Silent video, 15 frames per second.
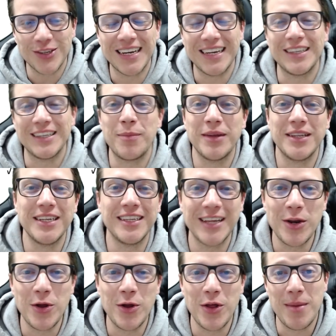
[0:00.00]
a que estés pendiente
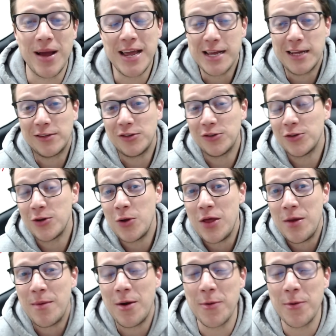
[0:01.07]
de los demás ejercicios, los demás